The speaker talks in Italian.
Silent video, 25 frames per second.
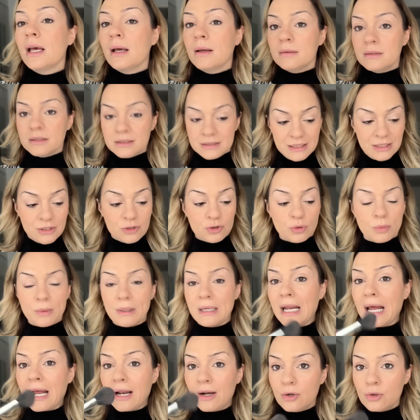Stesso
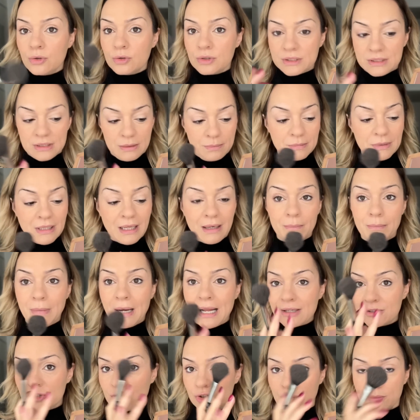pennello, se dal
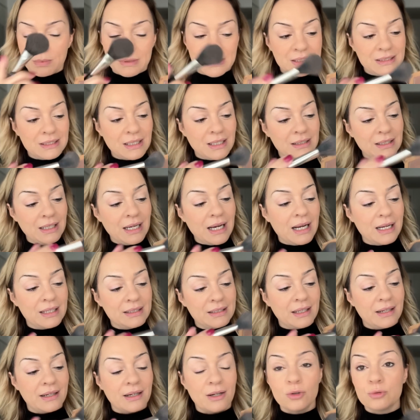blush passate alla
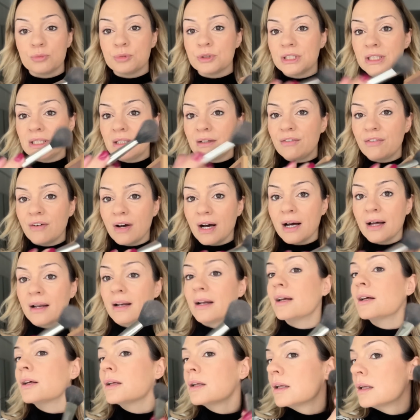terra lo potete
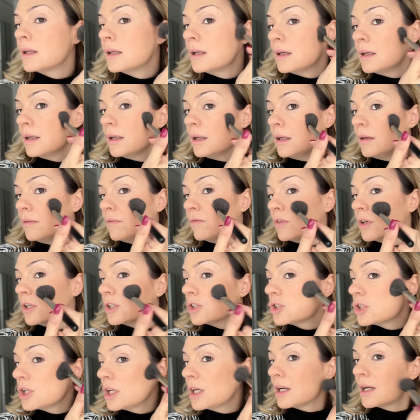fare,
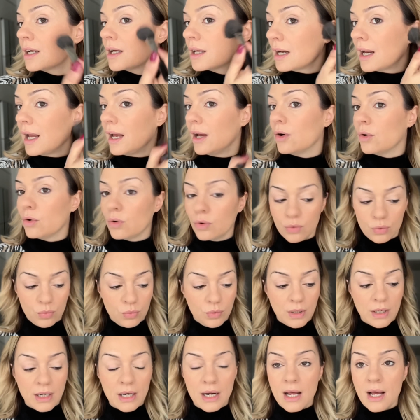invece creo
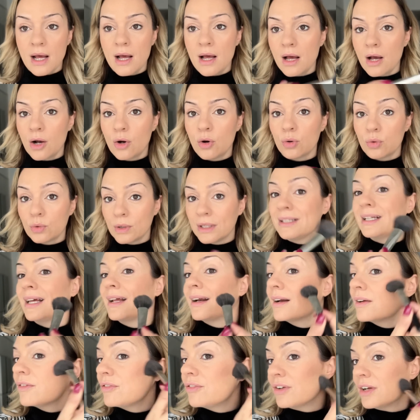un, con una
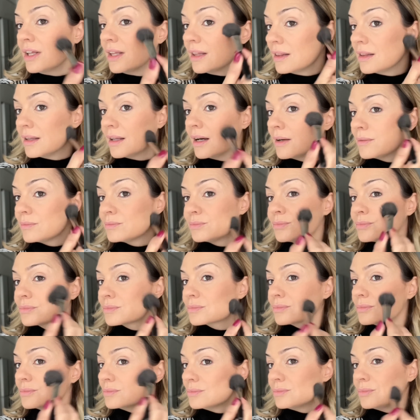terra fredda
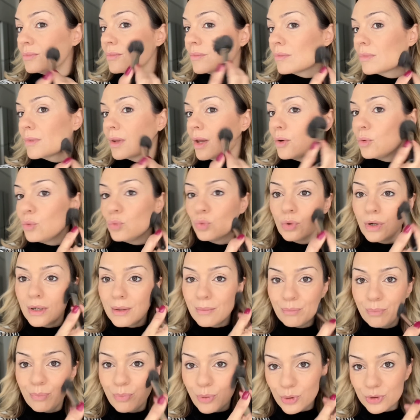
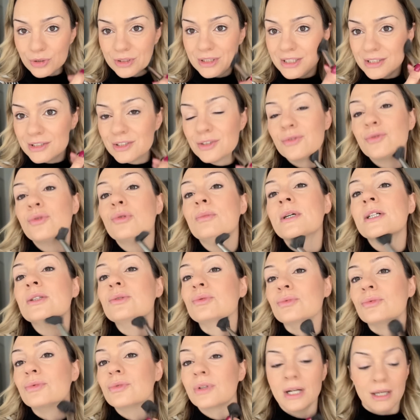un po' di
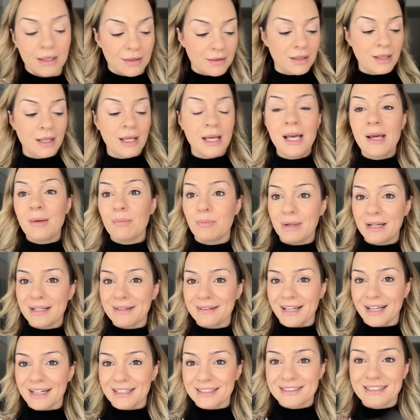sfumatura per
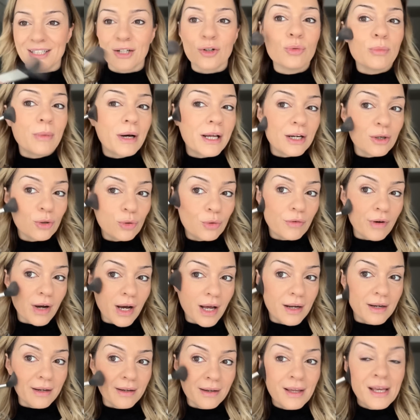andare a sagomare
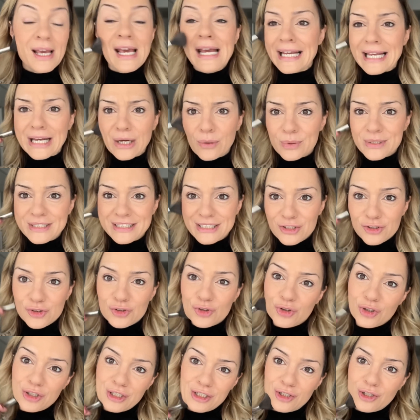l'ovale, che in questi
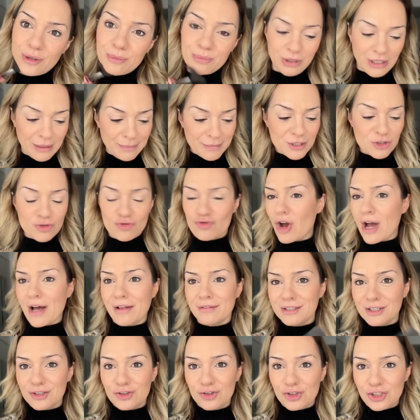giorni dopo le
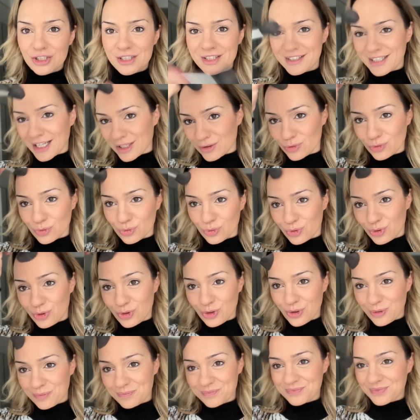mangiate ci sta
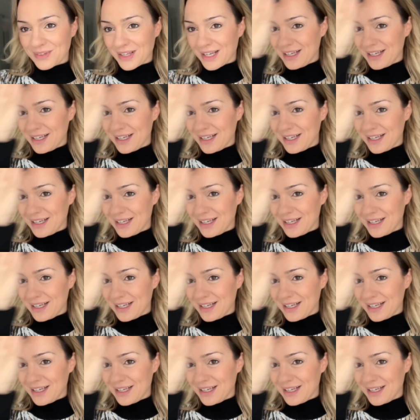tutto